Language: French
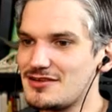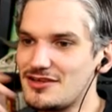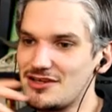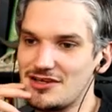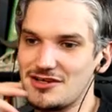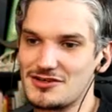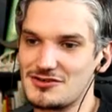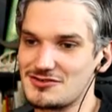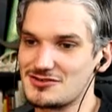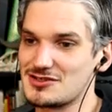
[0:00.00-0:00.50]

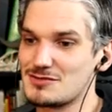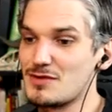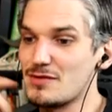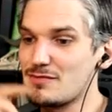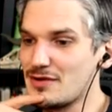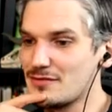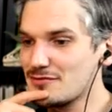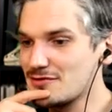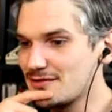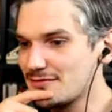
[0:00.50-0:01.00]
Et ça m'a
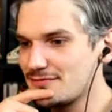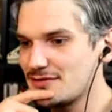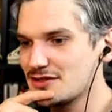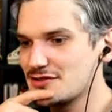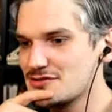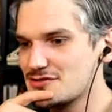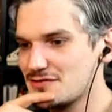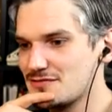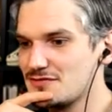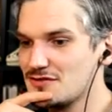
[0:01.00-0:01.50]
permis quand même de faire
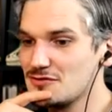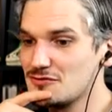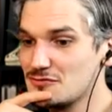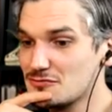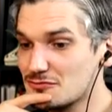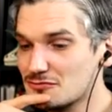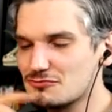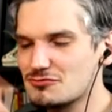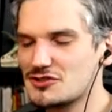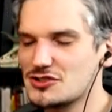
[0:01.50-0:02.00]
des effets,
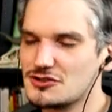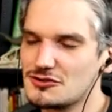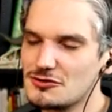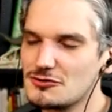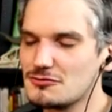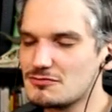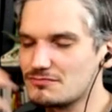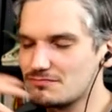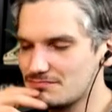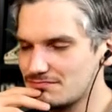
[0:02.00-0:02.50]
donc
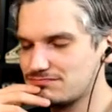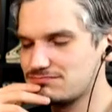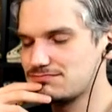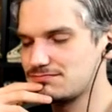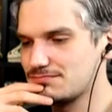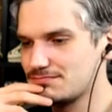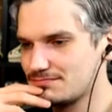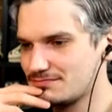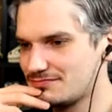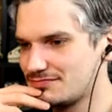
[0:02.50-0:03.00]
j'étais
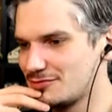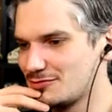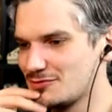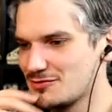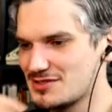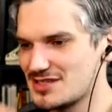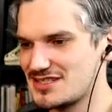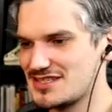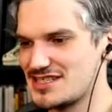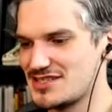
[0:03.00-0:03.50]

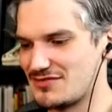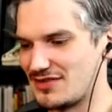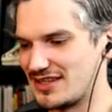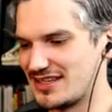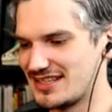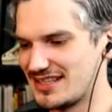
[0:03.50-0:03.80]
plutôt satisfait